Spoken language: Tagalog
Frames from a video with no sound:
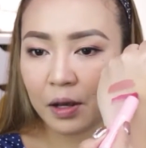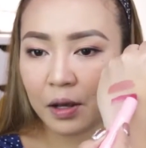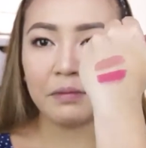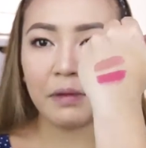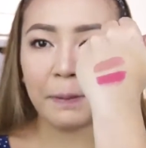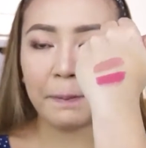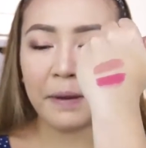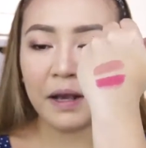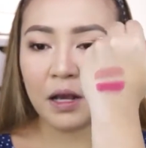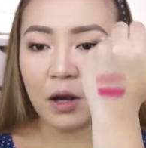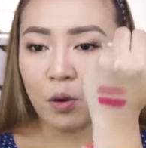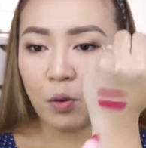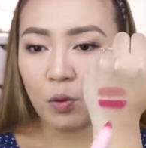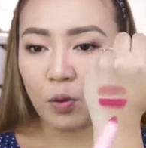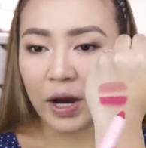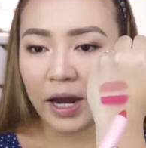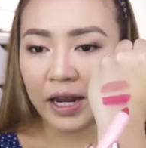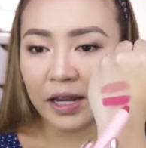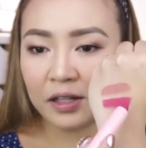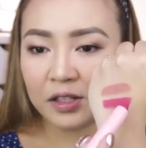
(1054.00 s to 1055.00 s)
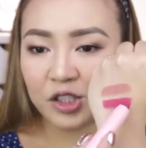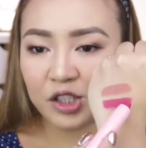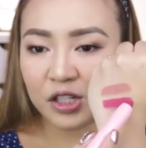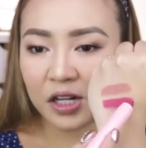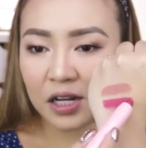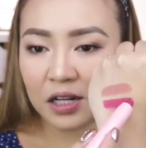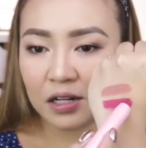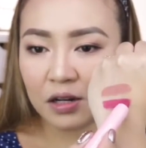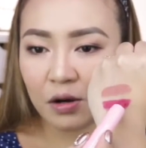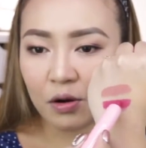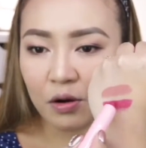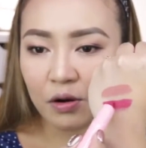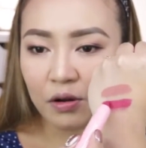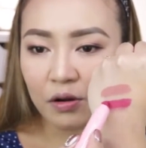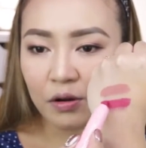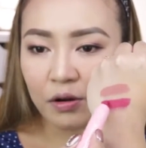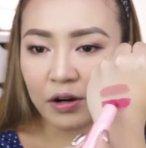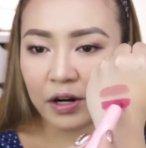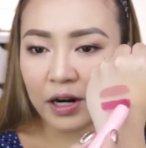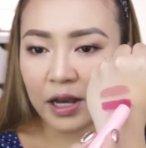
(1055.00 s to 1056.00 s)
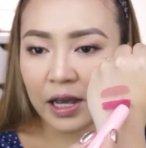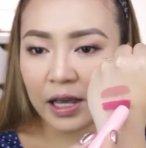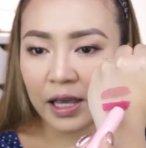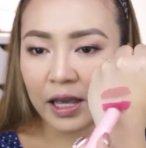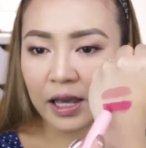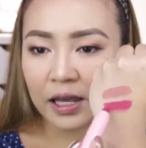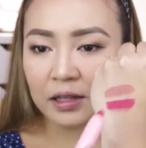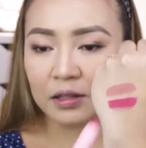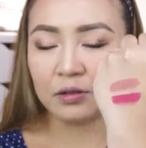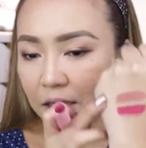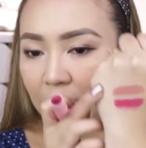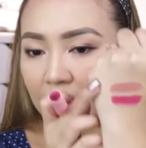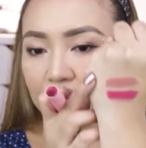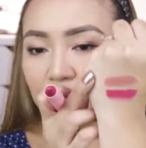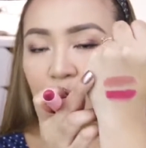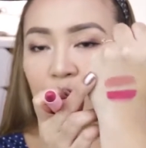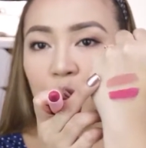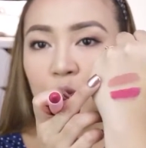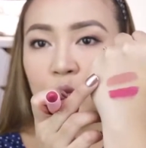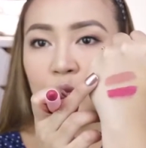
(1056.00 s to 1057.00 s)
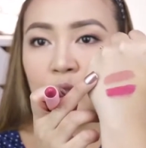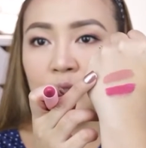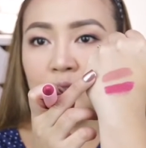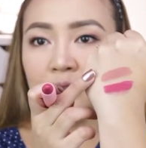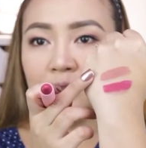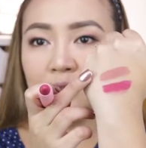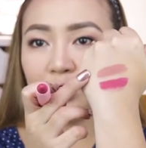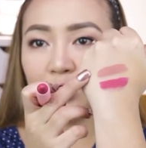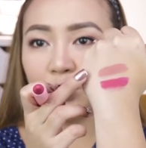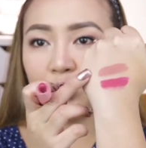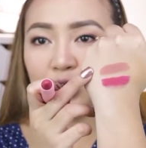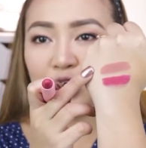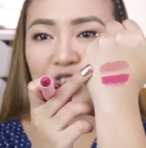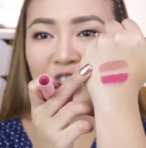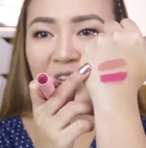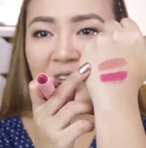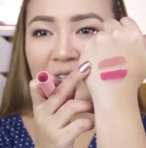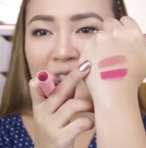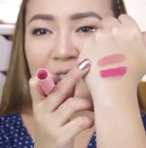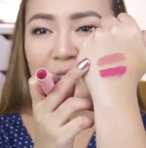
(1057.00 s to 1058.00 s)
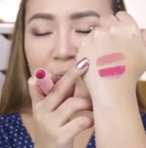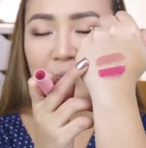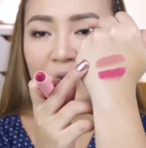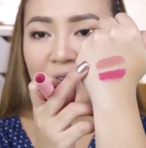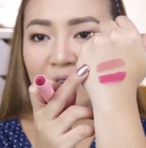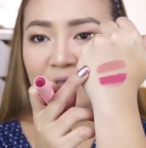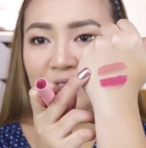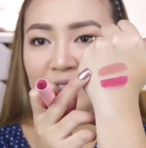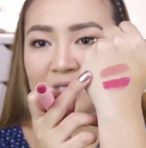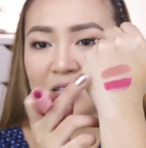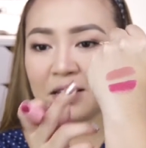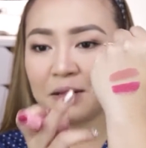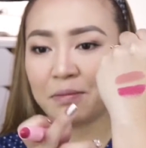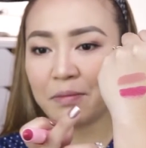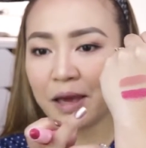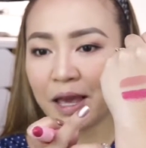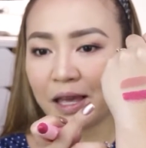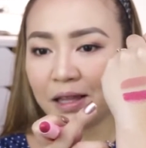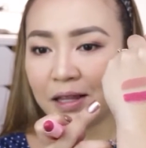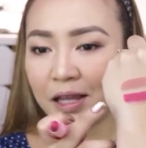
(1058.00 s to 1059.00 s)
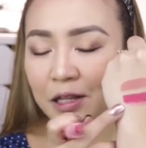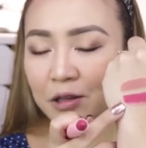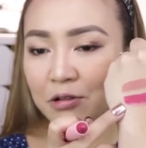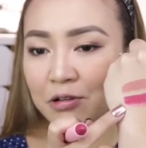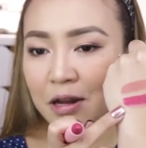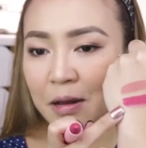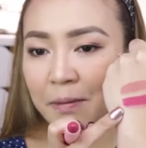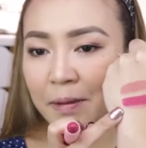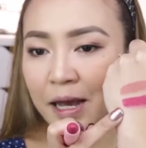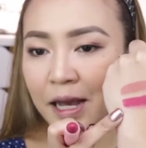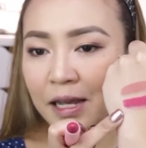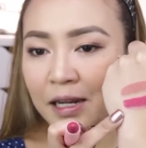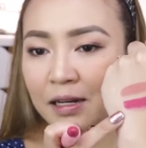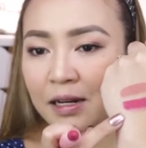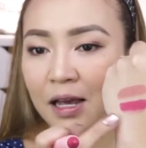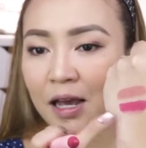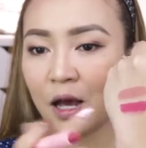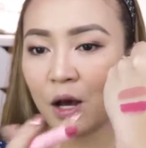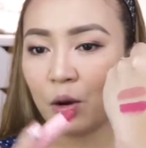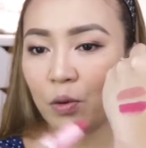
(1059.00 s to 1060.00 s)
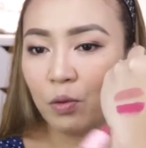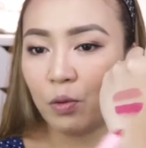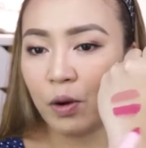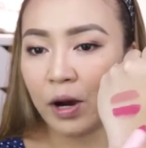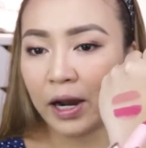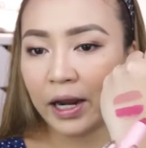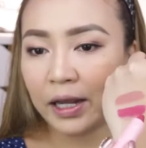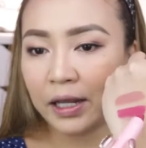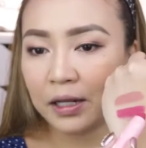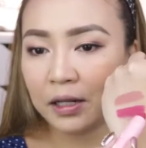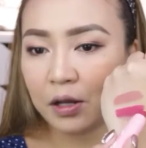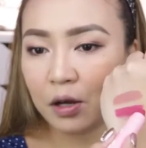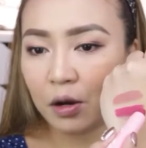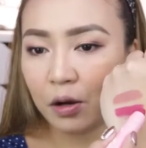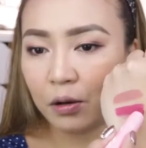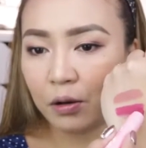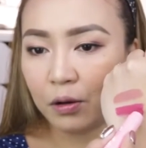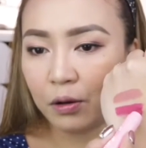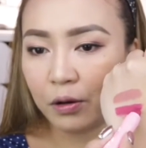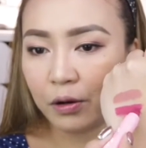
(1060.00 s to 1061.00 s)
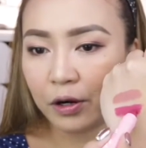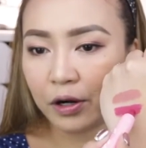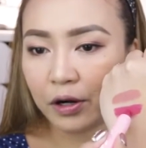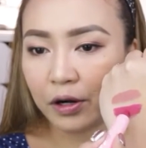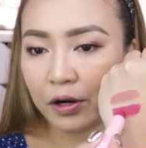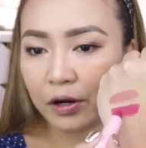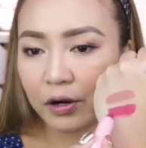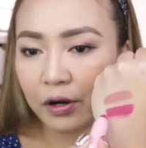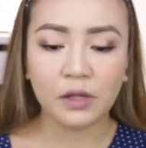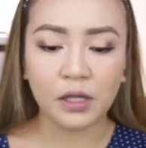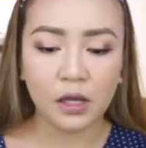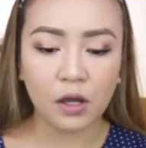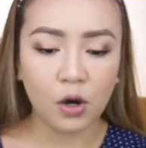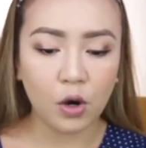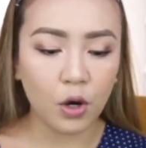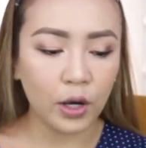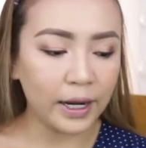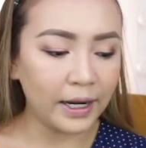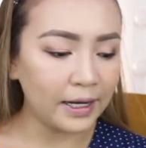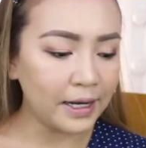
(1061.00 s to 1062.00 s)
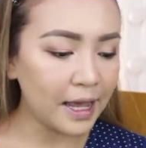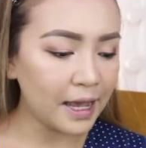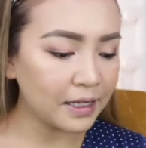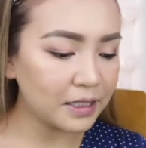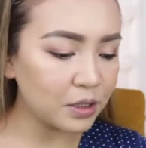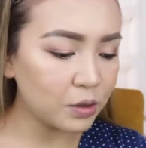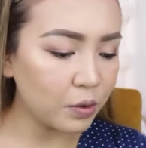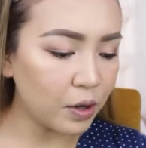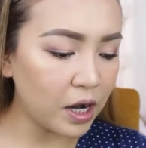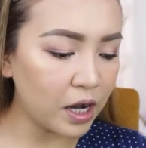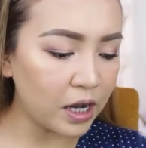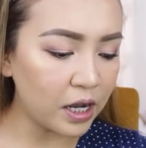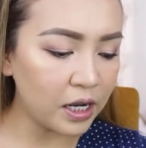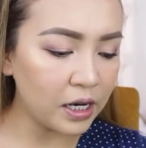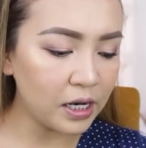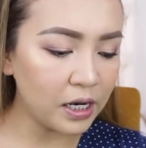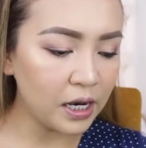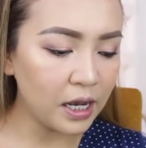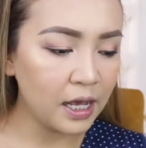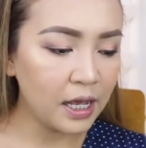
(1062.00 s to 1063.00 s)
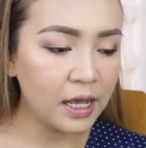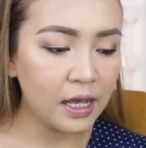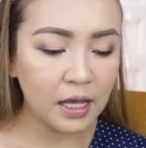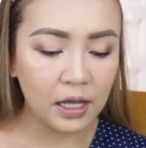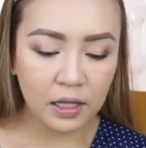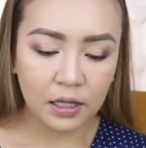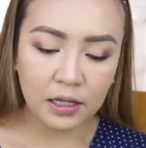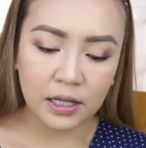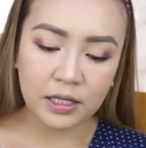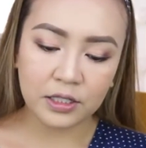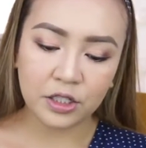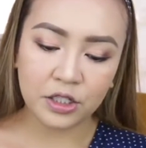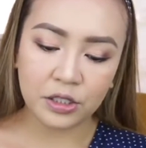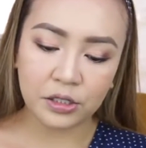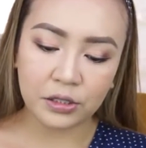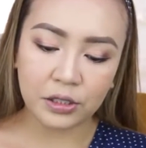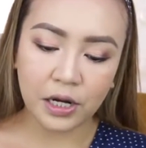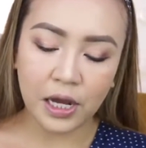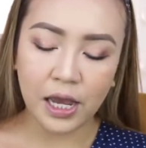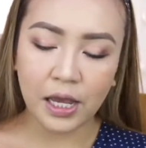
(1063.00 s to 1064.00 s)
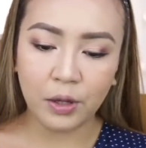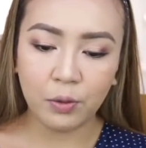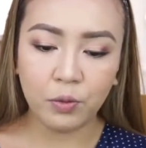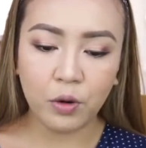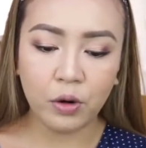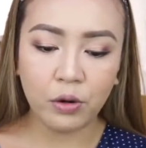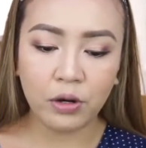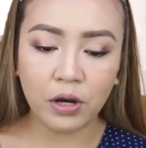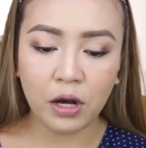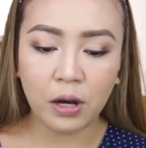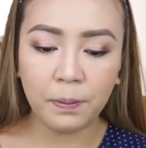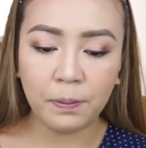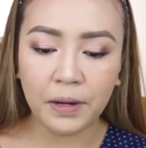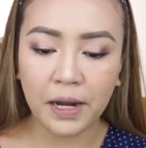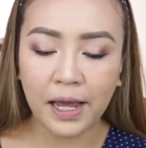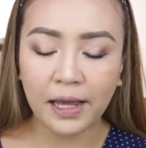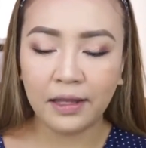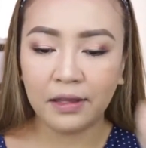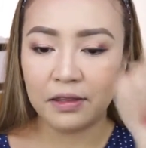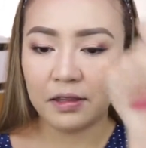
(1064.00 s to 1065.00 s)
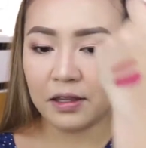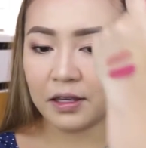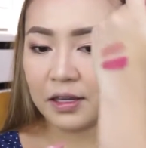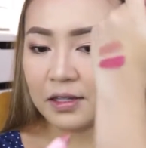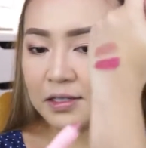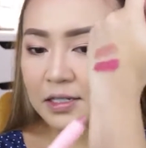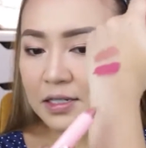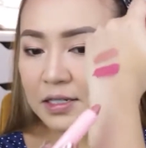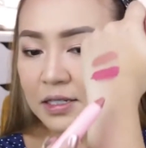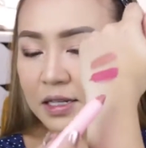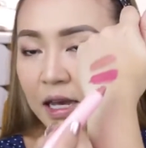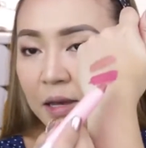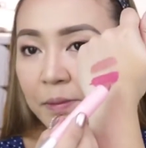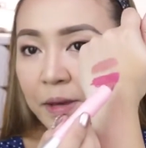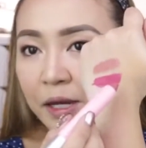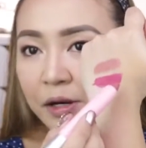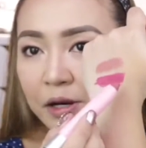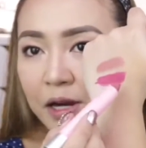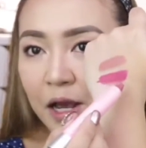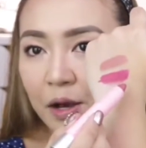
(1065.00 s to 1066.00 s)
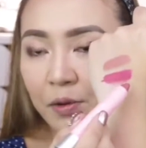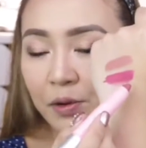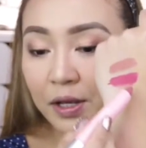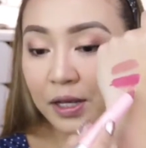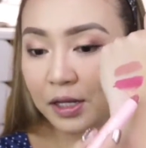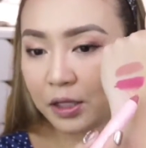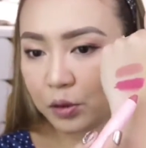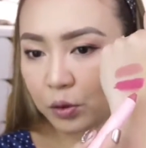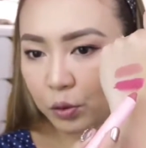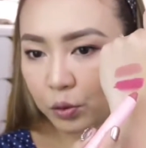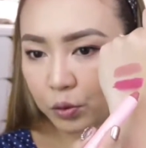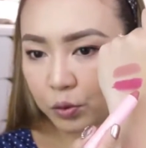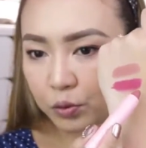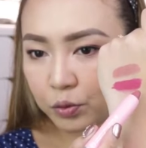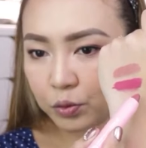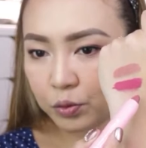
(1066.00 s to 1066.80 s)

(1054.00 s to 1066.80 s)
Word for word: May pagka-wine siya na color. Ayan. Ito nude. Nude shade si Breakfast in Bed. Ito naman, wine color. Okay, next one. Let's try Woke Up Like This. Ah, meron na akong ganito.